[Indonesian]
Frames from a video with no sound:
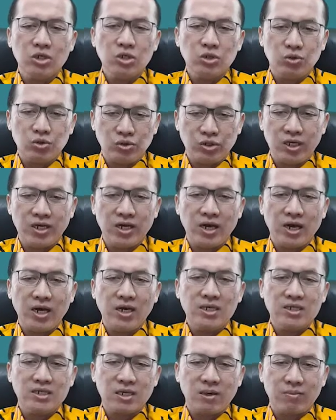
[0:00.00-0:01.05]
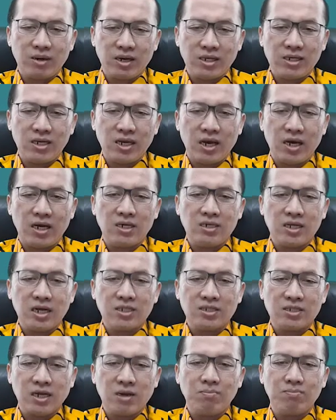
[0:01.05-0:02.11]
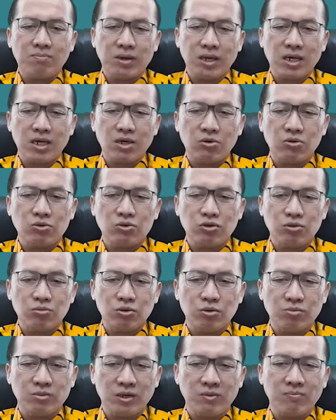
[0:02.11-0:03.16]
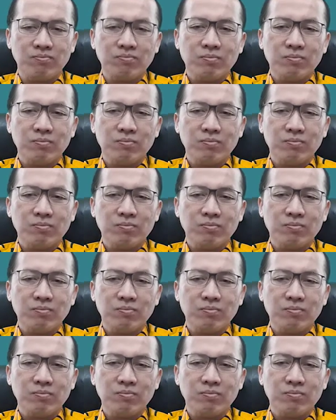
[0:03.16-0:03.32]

Yudea, Samaria, dan sampai ke ujung bumi.